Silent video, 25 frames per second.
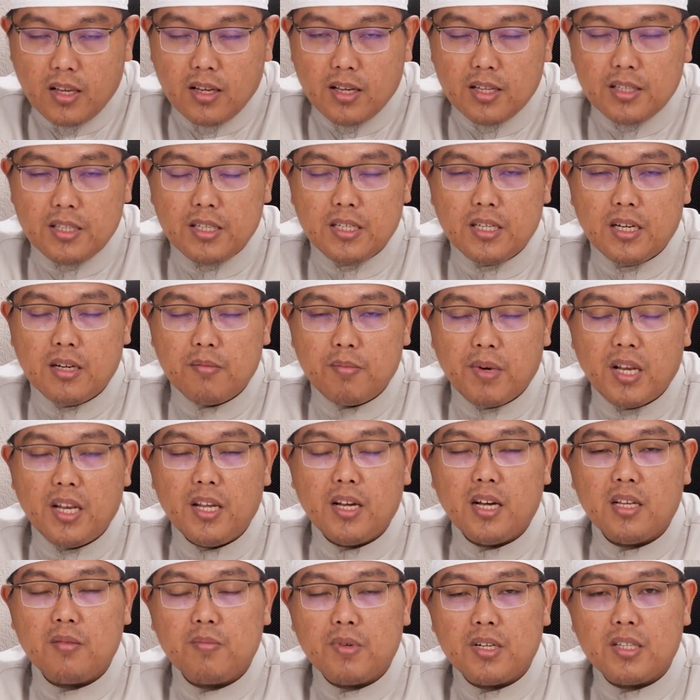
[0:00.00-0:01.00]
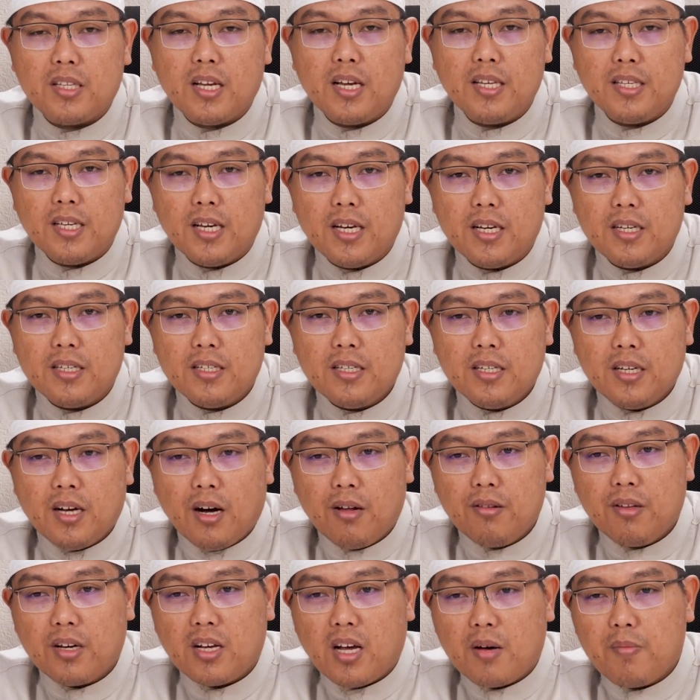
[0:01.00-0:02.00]
ketika malaikat bertanya,
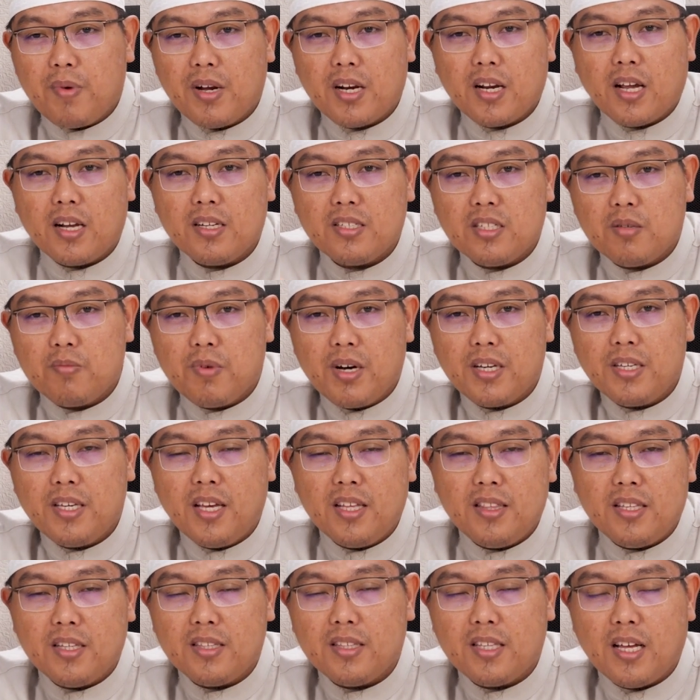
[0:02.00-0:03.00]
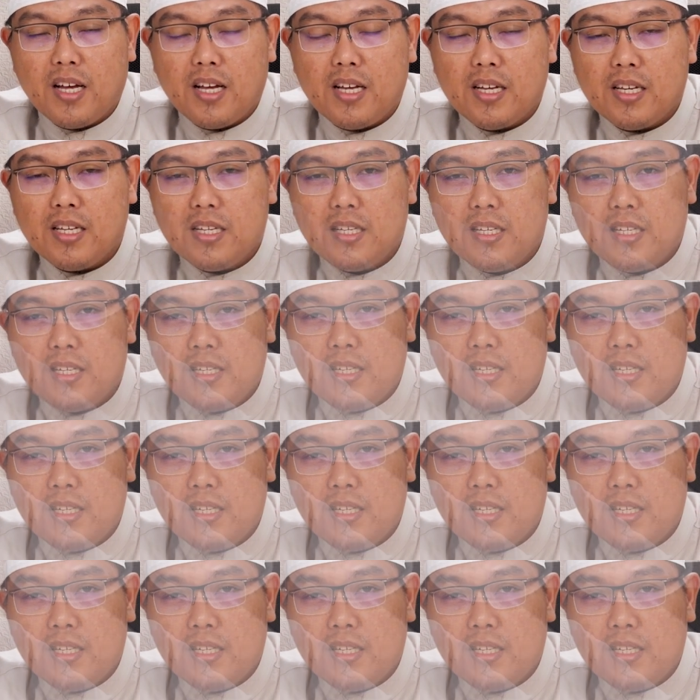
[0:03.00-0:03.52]
Allah kabarkan sebagian tentang